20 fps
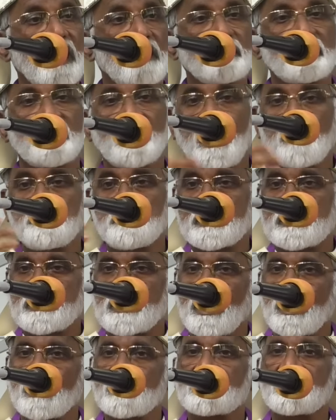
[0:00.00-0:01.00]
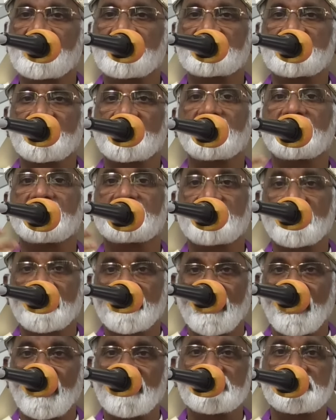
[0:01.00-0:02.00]
அவர் நாற்பது நாட்கள் தன்னை
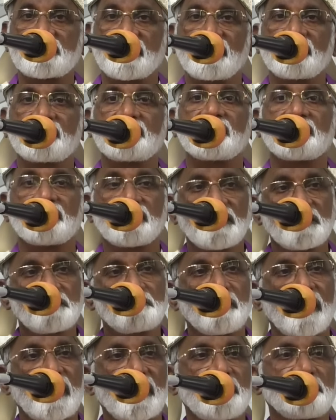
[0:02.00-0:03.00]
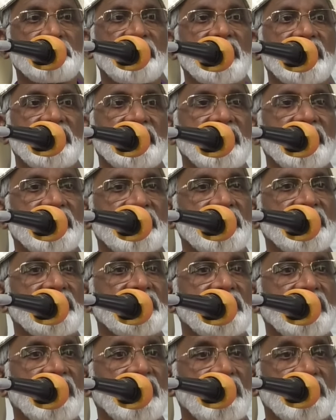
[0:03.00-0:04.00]
தயார் செய்து மலை மேல்
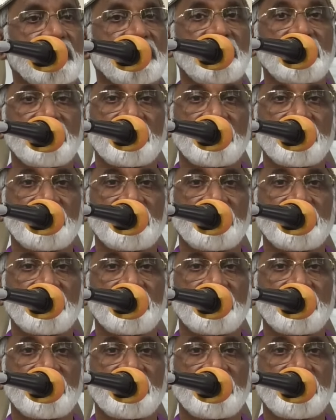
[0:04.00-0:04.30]
ஏறுகின்றார்